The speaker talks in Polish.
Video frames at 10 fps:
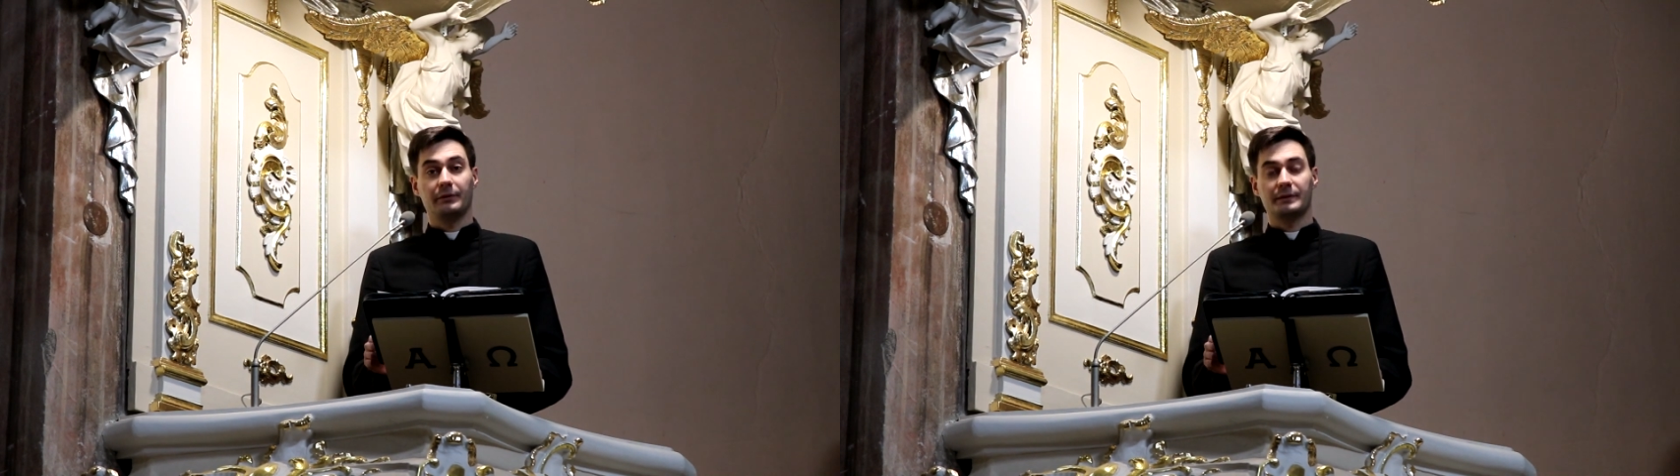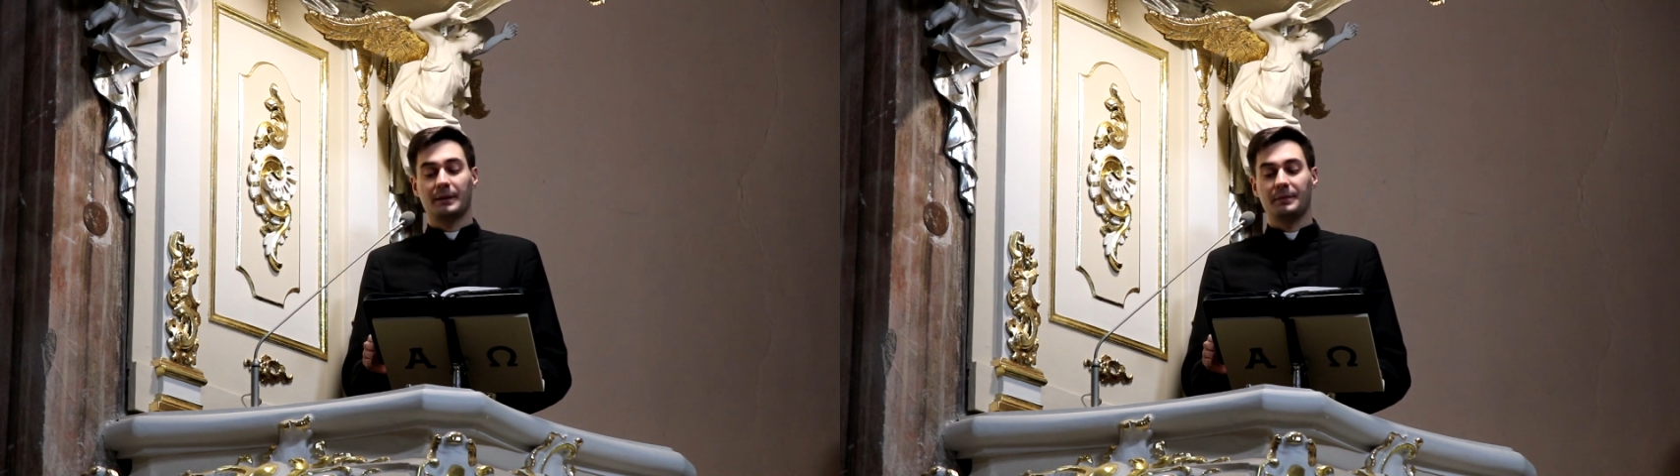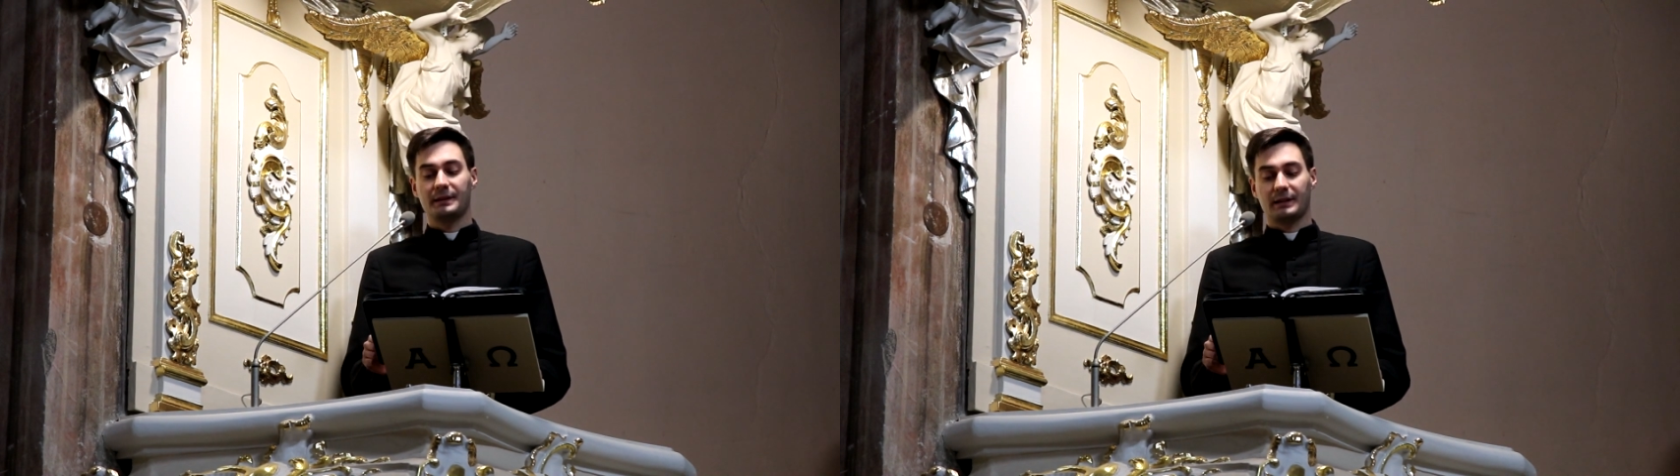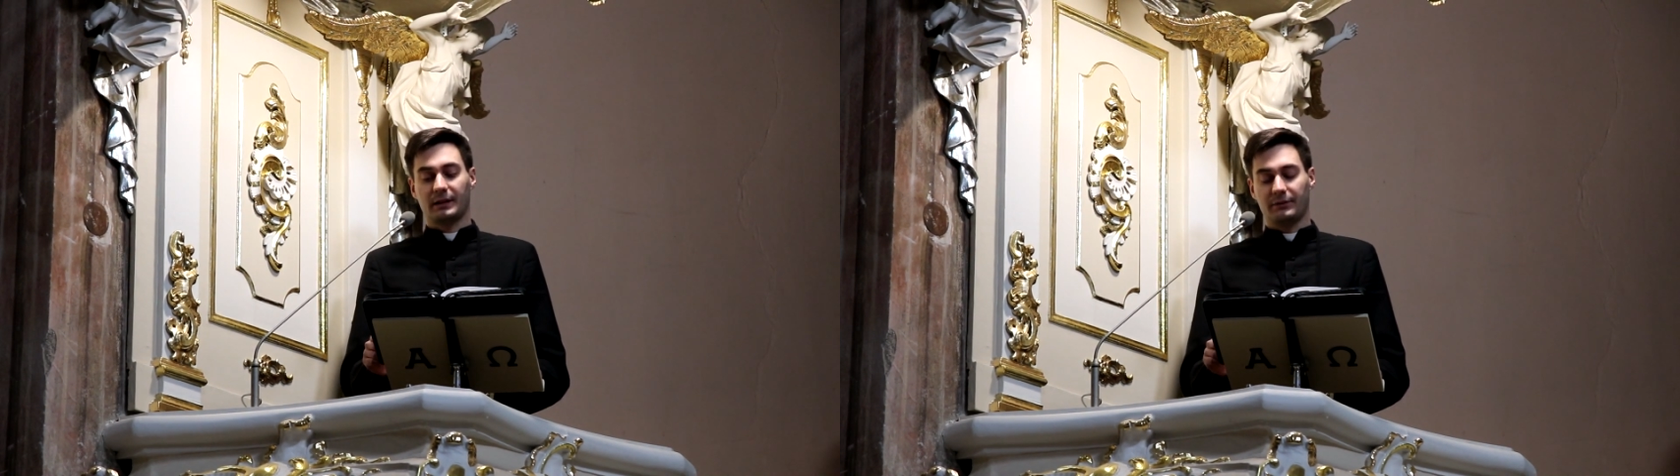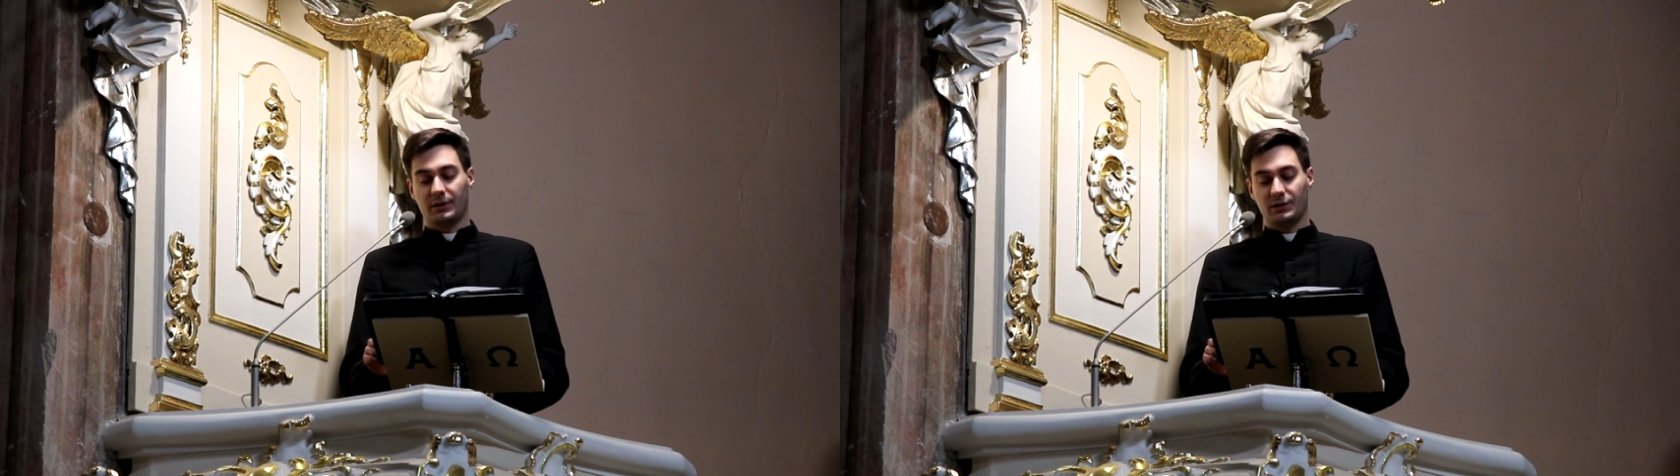w
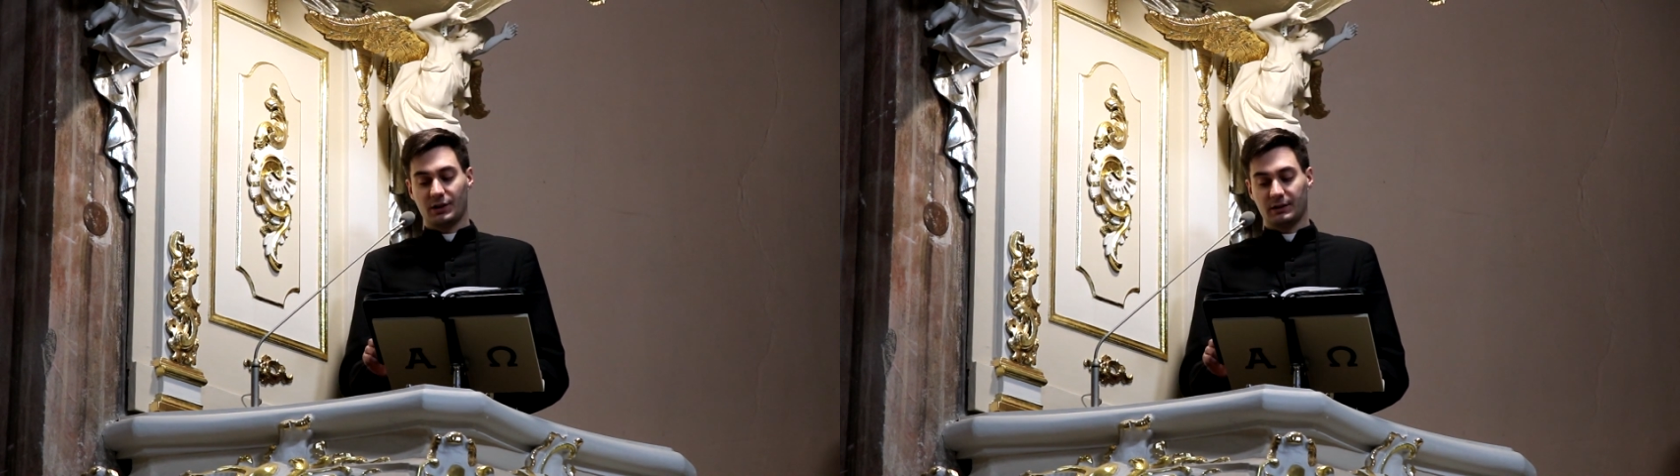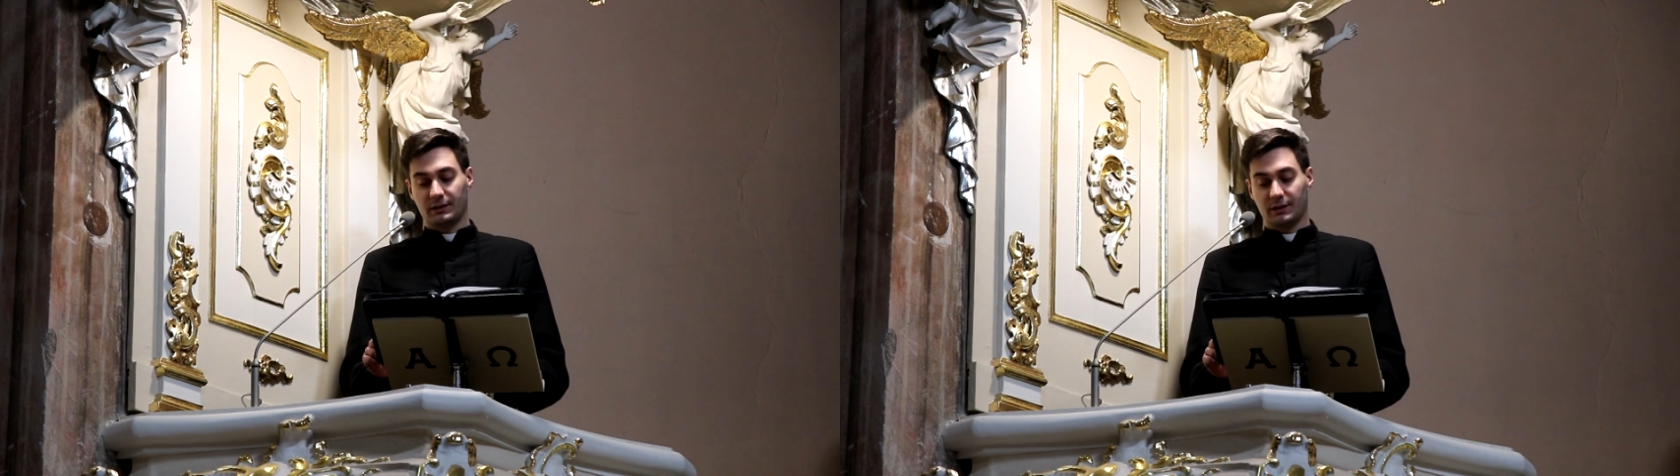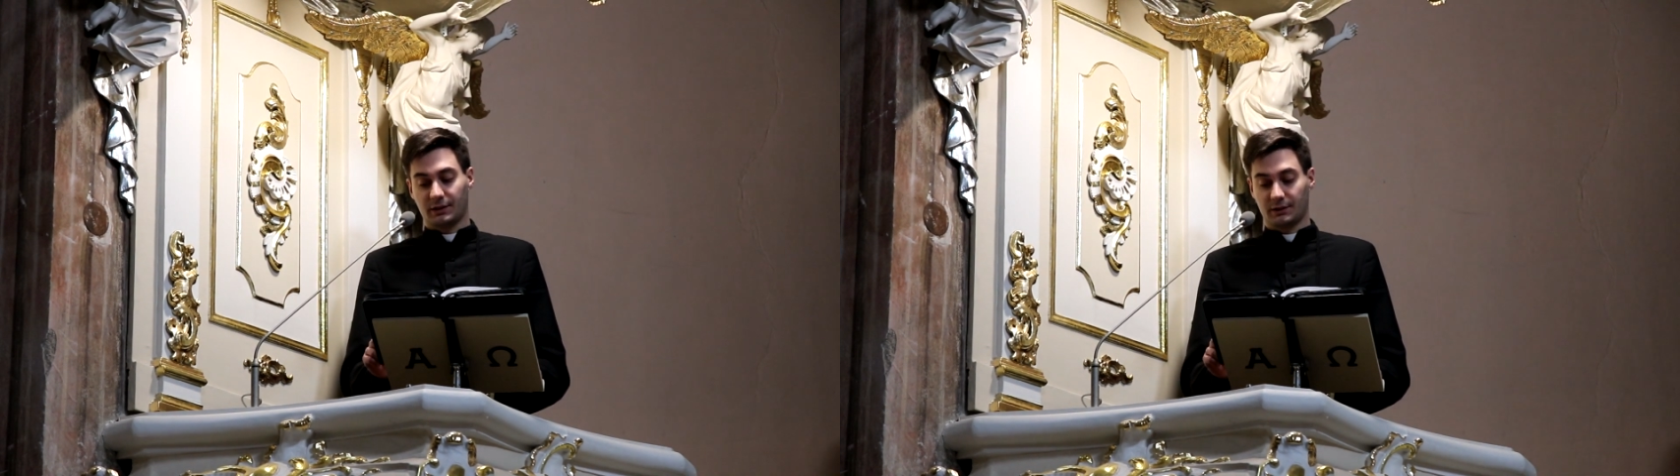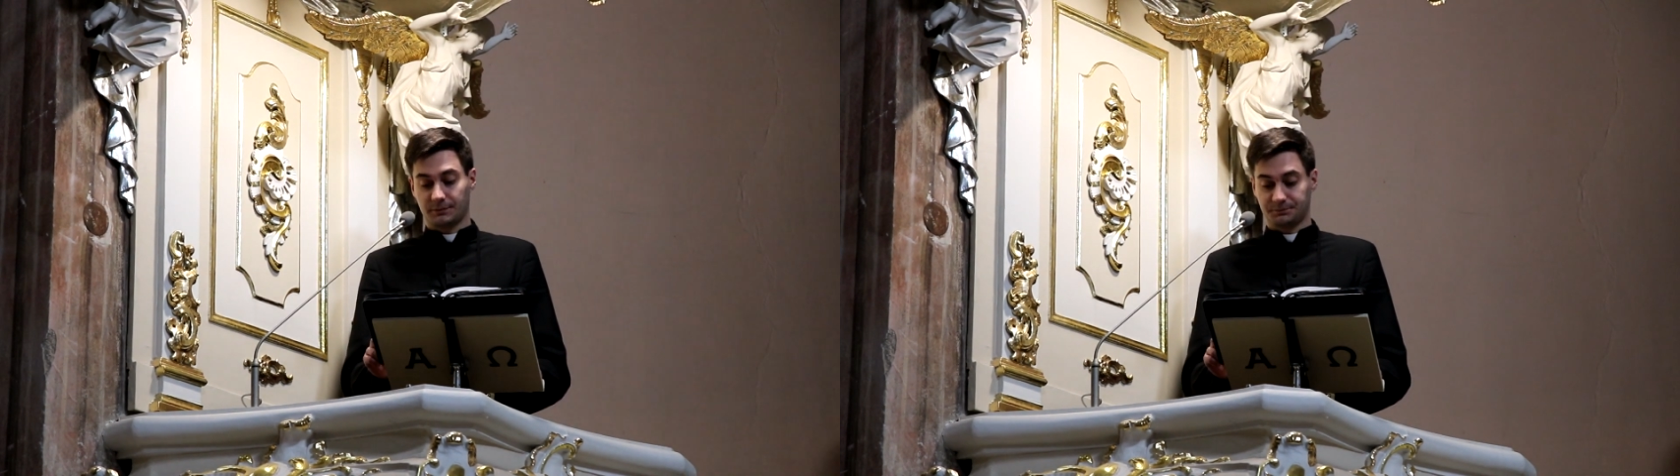zapiskach więziennych.